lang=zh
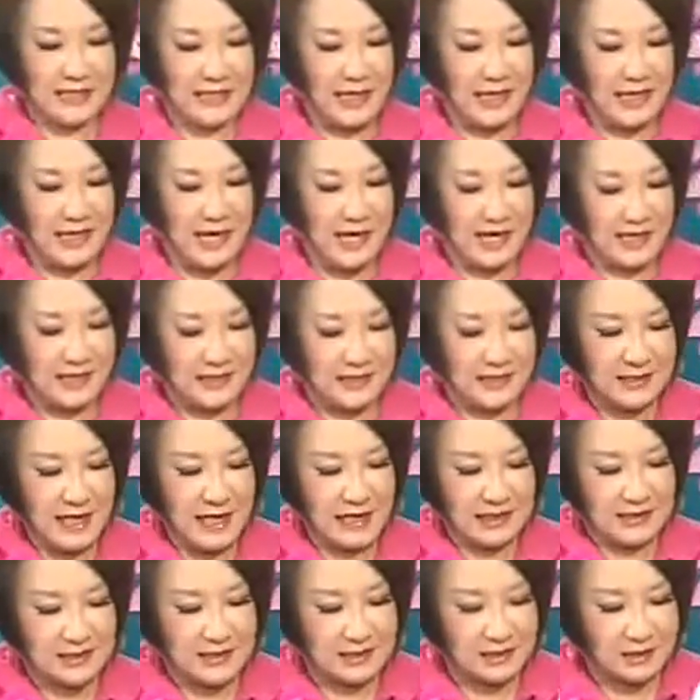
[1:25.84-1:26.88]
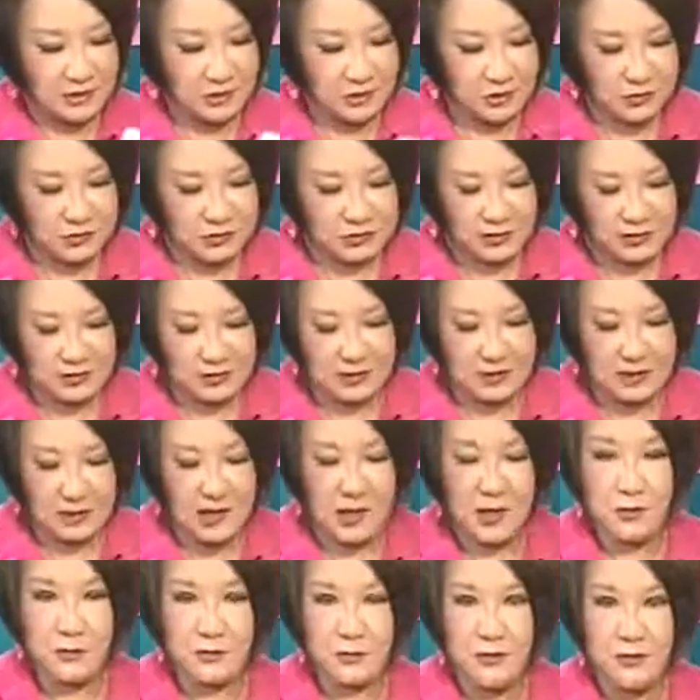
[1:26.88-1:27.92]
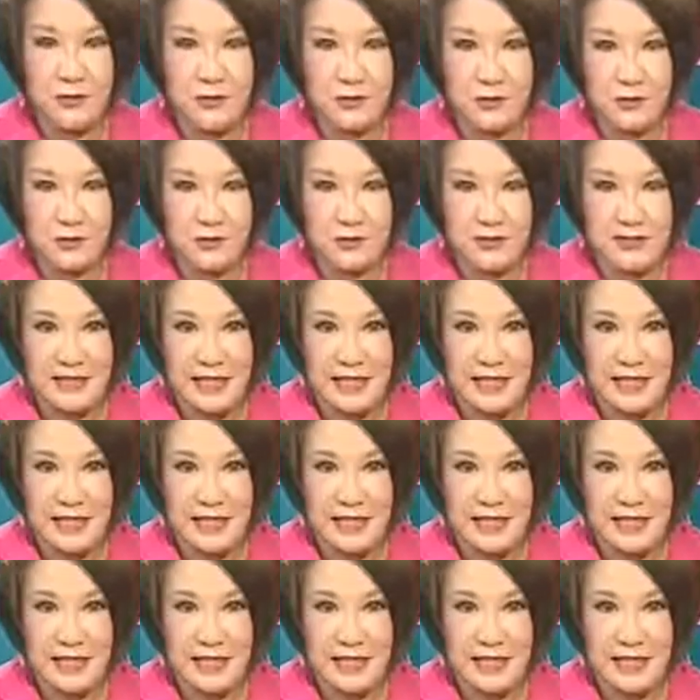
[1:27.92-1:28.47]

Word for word: 大家看一下，这个就是 Regional